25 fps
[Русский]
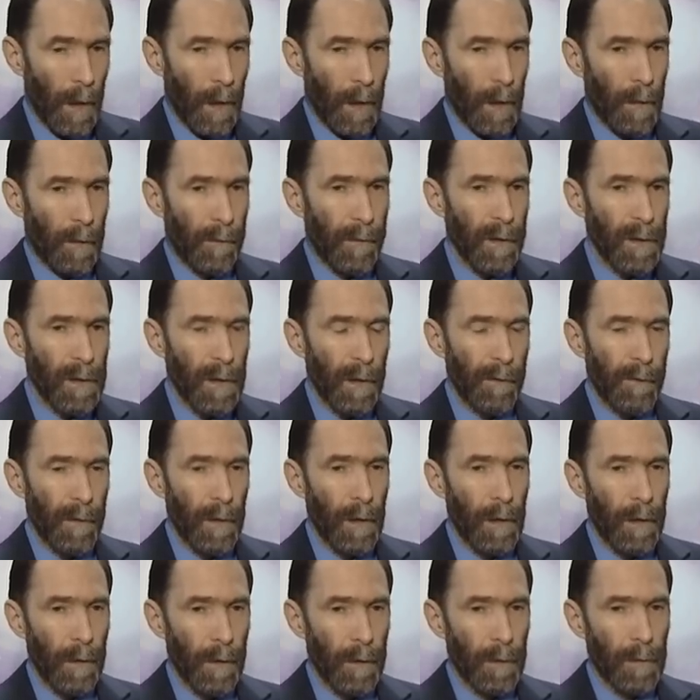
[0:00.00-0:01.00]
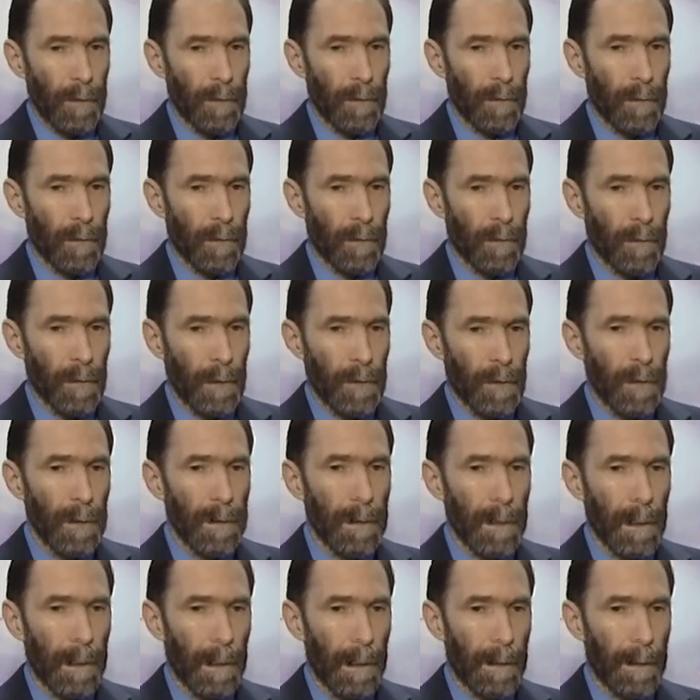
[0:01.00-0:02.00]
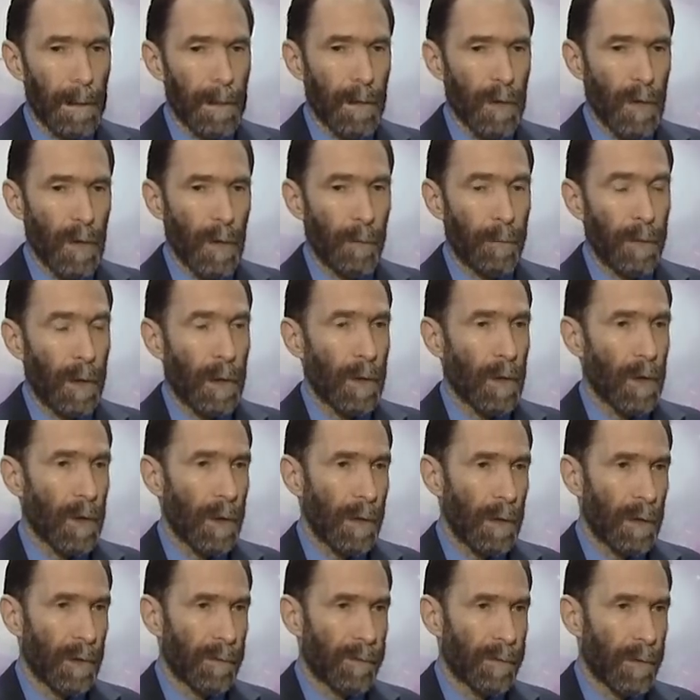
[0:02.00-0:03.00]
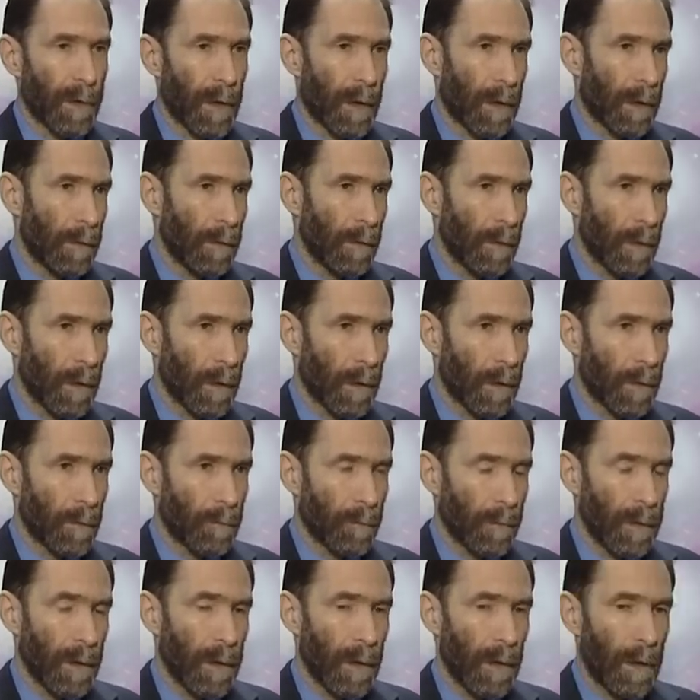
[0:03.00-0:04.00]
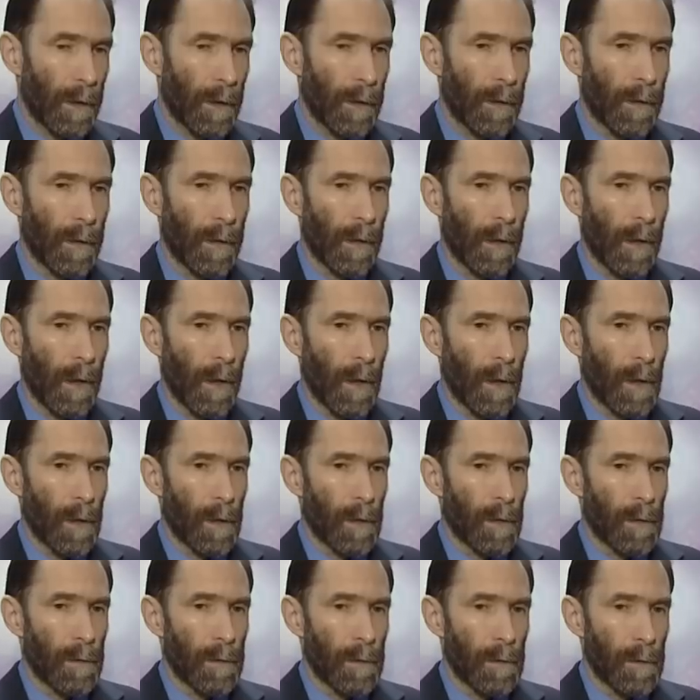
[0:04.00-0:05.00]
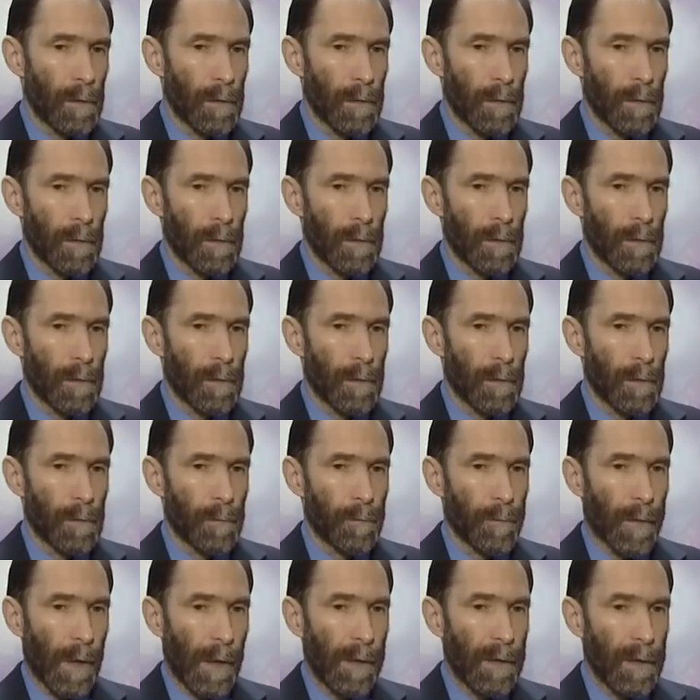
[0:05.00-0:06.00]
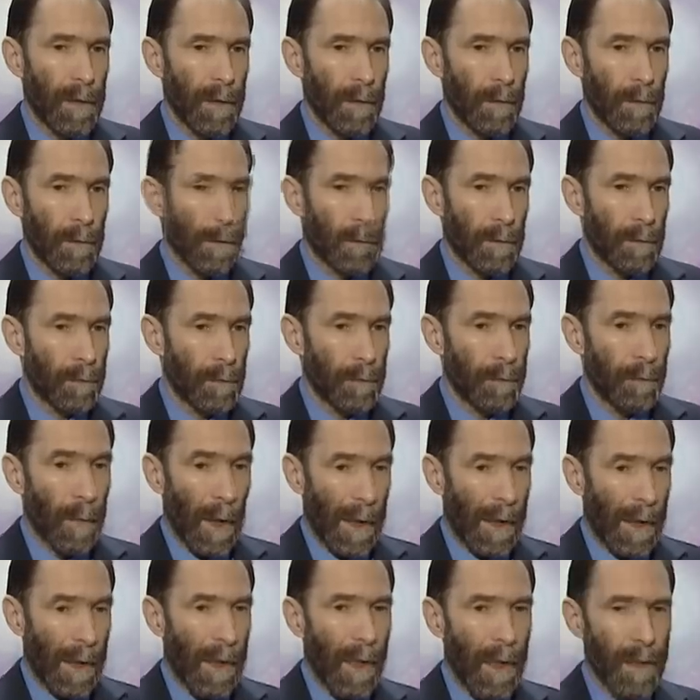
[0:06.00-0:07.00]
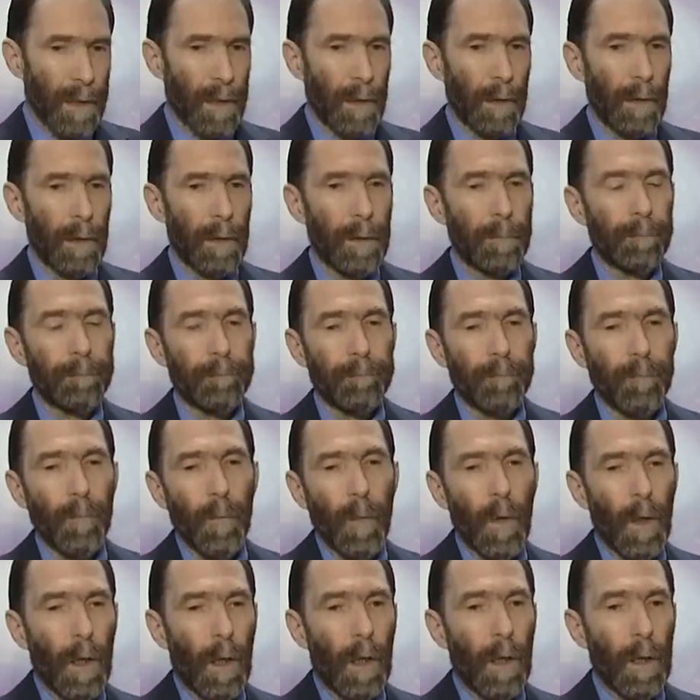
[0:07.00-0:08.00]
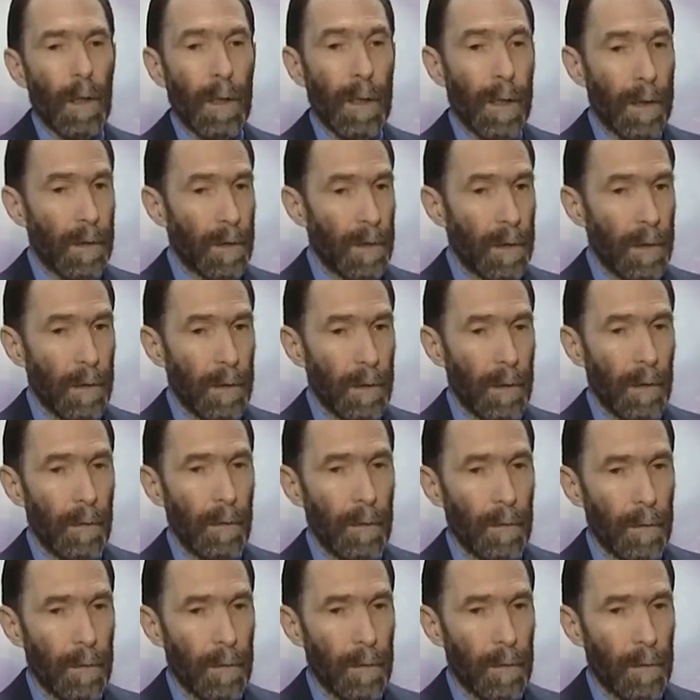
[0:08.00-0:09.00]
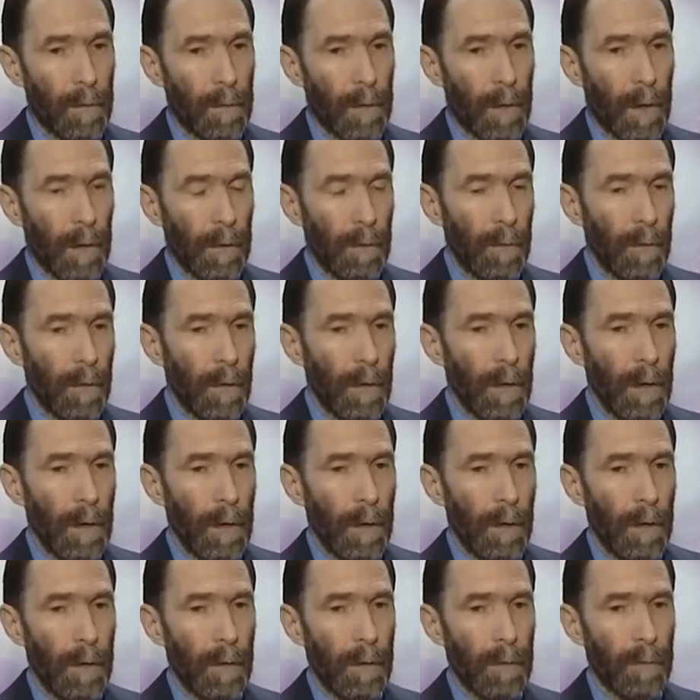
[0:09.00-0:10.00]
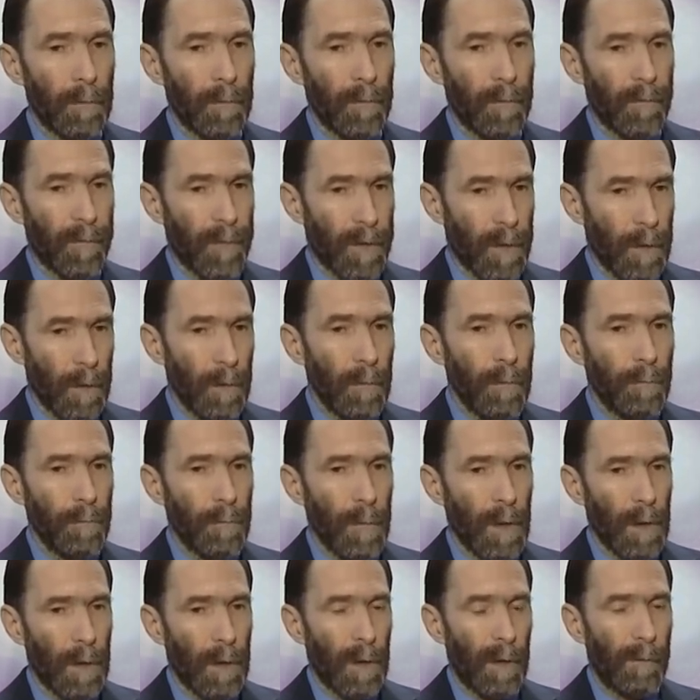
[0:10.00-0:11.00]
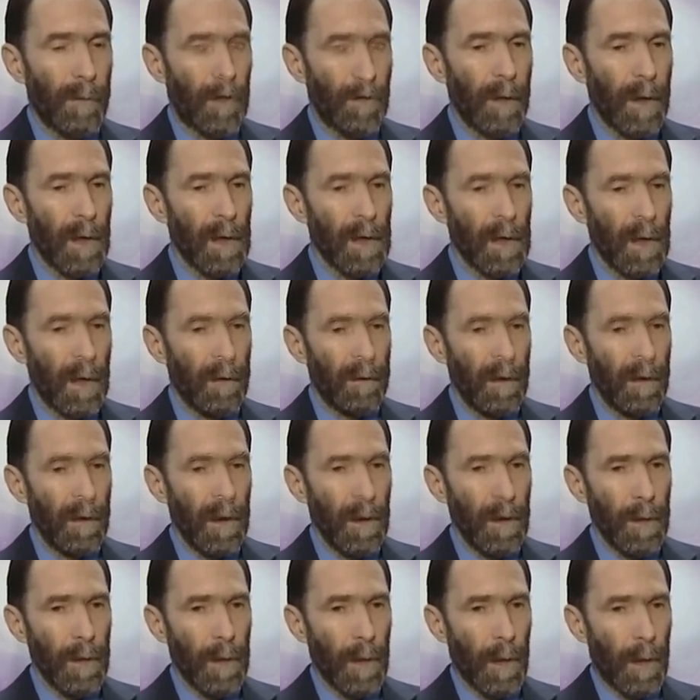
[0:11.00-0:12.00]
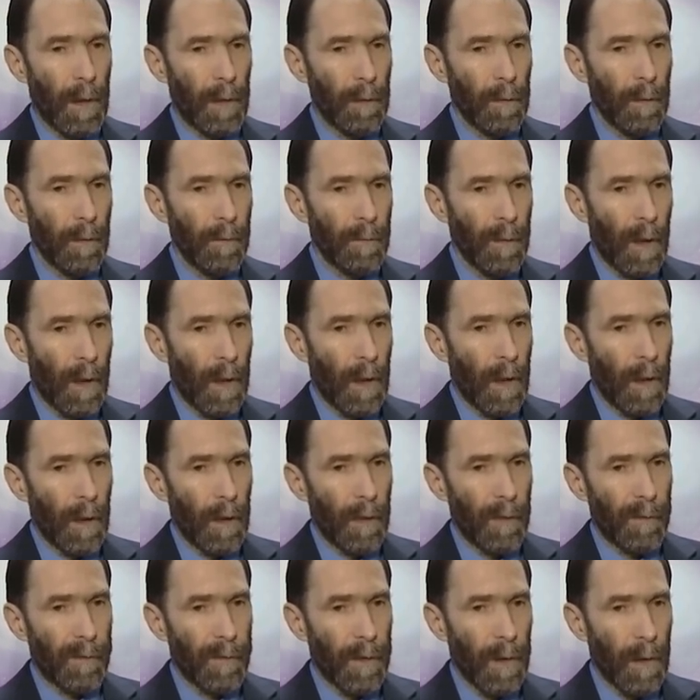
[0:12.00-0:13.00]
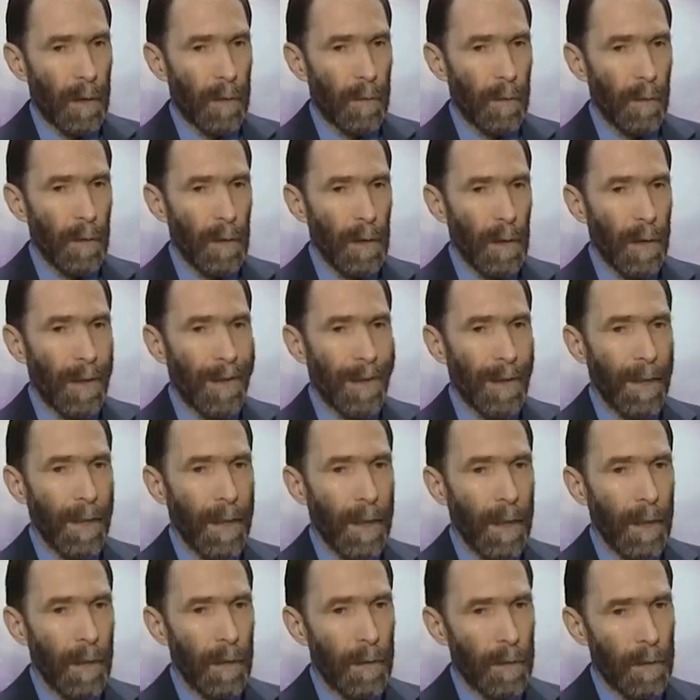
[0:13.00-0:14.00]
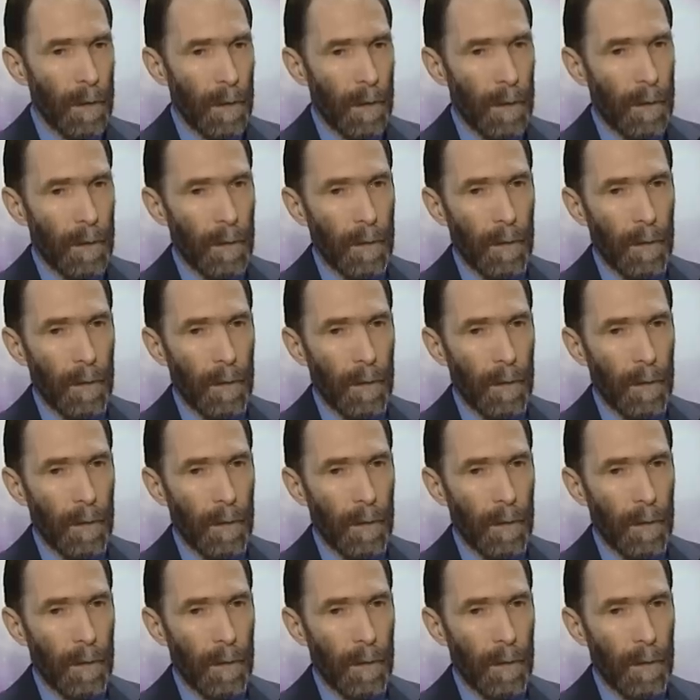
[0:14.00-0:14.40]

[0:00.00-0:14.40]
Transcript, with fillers: выставили э, значительное количество планшетов, на которых была э, продел... показана картина, которая в сумме давала представление о том, в какой реально